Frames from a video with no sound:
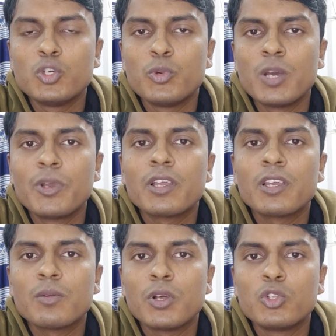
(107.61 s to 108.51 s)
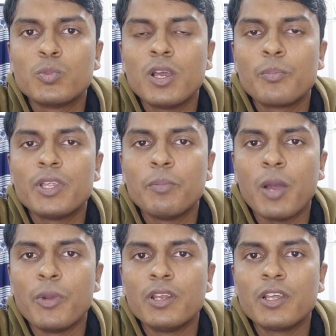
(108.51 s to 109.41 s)
যমুনা ব্যাংকের মাধ্যমে আপনি
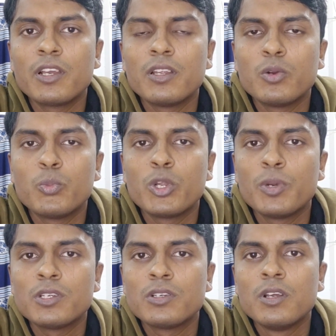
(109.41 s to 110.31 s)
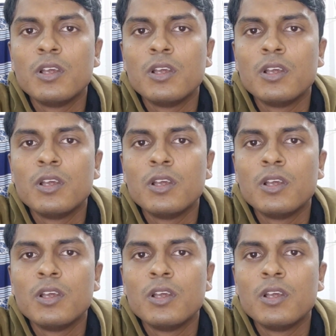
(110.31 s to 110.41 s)
পাবেন এখানে পরিবেশ